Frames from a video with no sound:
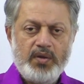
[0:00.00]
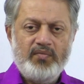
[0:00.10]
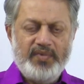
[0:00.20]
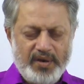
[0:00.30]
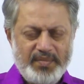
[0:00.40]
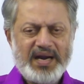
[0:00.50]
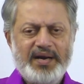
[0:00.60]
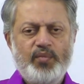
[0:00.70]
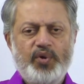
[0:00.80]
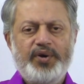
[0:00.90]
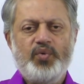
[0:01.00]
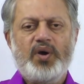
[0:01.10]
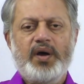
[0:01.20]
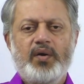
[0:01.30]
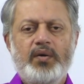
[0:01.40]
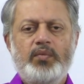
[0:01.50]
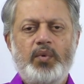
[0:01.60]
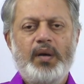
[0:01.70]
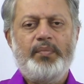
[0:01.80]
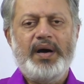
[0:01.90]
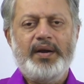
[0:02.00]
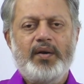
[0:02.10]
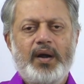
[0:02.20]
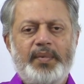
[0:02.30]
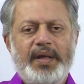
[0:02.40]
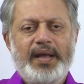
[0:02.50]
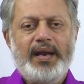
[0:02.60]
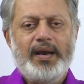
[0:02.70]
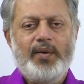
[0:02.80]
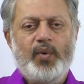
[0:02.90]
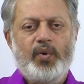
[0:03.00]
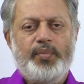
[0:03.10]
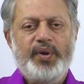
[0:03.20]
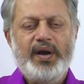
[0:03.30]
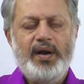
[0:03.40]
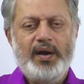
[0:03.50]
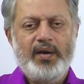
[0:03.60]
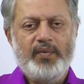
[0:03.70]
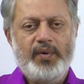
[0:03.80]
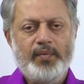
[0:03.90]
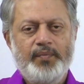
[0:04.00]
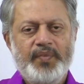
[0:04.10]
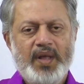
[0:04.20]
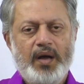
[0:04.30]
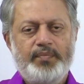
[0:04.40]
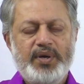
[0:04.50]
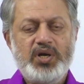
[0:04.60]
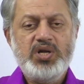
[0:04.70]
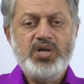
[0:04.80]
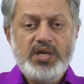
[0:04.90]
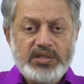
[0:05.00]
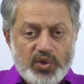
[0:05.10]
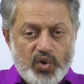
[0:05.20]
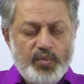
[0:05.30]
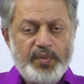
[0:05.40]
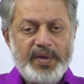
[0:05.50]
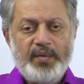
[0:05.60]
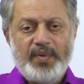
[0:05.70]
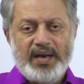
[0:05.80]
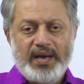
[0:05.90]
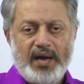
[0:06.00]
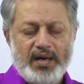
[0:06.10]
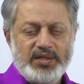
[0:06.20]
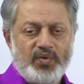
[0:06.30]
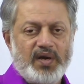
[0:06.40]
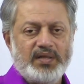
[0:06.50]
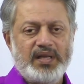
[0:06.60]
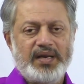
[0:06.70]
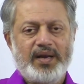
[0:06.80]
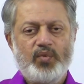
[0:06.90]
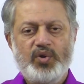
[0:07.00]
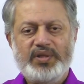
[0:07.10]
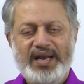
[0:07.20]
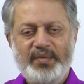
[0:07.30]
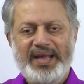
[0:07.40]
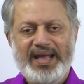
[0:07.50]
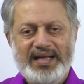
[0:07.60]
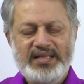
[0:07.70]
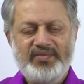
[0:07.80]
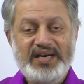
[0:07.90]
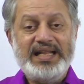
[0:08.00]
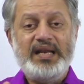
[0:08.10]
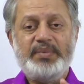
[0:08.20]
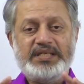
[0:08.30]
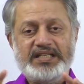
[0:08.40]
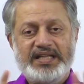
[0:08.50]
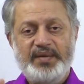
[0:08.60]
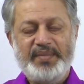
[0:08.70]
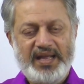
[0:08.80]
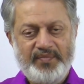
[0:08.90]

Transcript: வெறும கண்ணை மூடிட்டு உட்காருங்க உள்ள பாருங்க அப்படியே எல்லாம் பொய்கள்லாம் விழும் அப்போ சுரூபமயமான ஆழ்ந்த உறக்கத்தில் இருக்கிற ஒரு தன்மை அது விடுதலை பெற்ற தன்மை